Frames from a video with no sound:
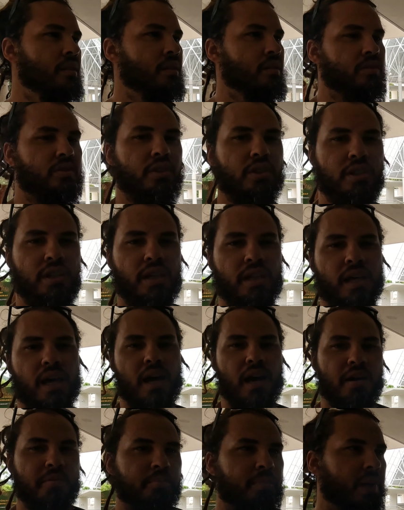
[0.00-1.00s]
Si te
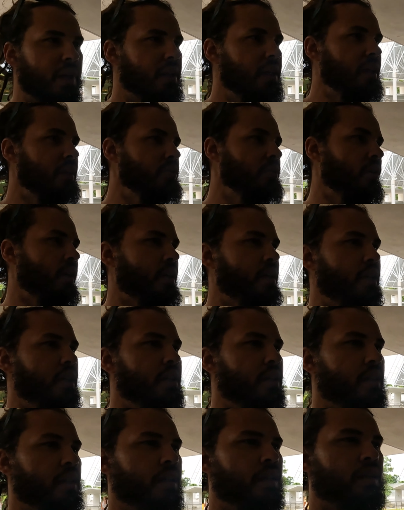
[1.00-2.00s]
da hambre y eso, aquí
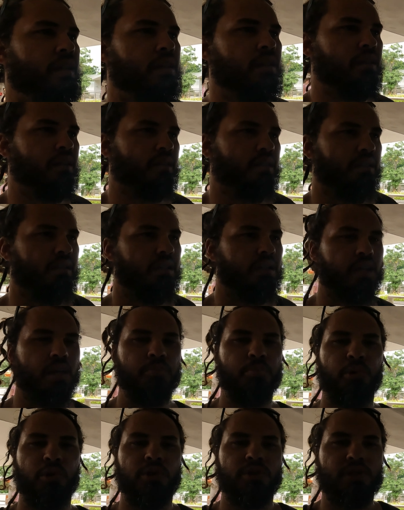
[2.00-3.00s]
en el, en el
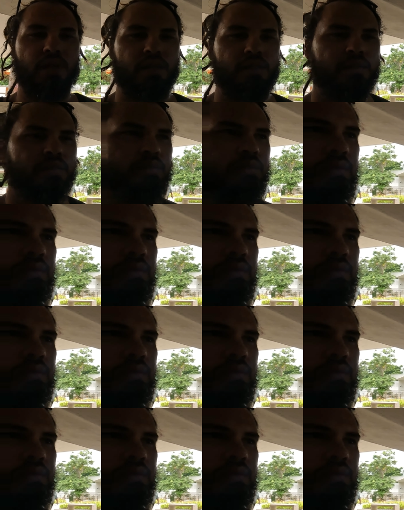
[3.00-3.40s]
portal